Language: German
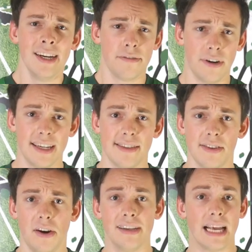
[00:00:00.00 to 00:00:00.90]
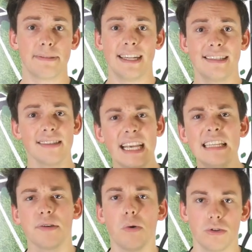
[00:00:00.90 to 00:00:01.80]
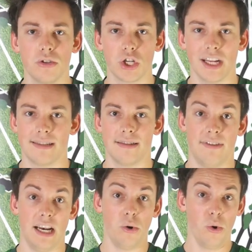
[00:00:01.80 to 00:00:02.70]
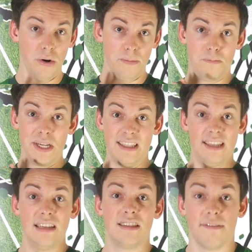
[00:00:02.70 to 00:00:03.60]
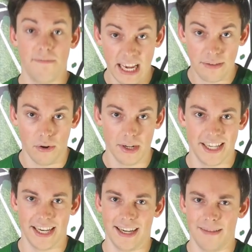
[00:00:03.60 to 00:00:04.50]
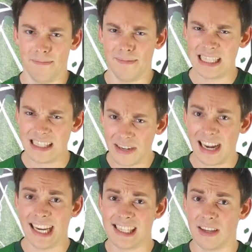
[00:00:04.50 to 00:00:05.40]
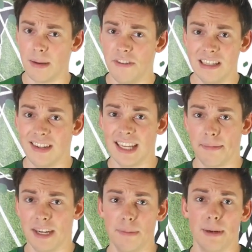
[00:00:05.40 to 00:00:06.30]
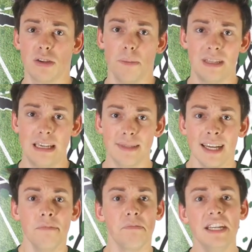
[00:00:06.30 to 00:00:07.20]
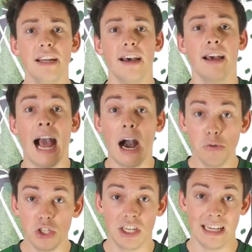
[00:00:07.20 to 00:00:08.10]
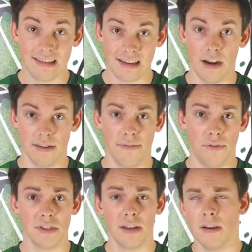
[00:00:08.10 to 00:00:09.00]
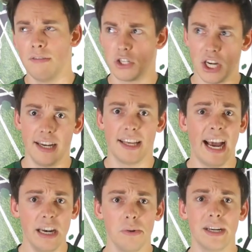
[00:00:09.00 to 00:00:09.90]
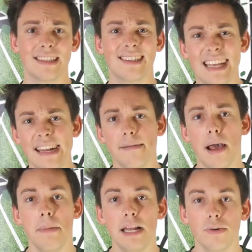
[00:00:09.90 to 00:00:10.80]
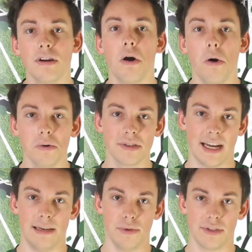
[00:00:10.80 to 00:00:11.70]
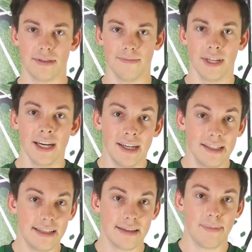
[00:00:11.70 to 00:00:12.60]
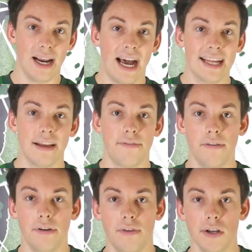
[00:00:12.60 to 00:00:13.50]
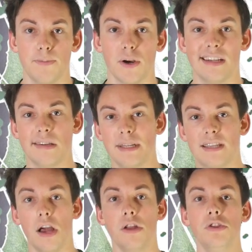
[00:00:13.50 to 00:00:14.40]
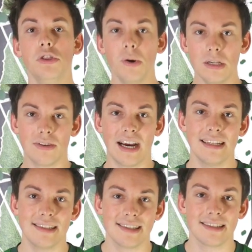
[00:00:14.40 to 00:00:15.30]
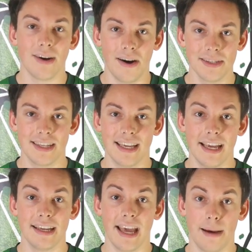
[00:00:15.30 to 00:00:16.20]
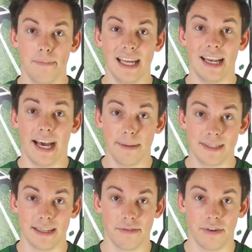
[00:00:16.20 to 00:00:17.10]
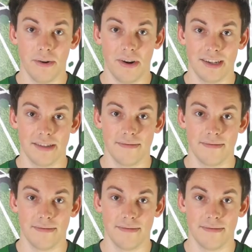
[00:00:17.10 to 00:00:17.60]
Vor der Saison gab es ja diesen riesengroßen Stress, weil er unbedingt weg wollte. Mit so einer Leistung empfiehlst du dich aber nicht bei Top-Teams, die eine Ausstiegsklausel von wahrscheinlich 110 Millionen Euro zahlen müssten. Dieses Mal hat der VfL Wolfsburg also mit 0 zu 1 zu Hause gegen RB Leipzig verloren.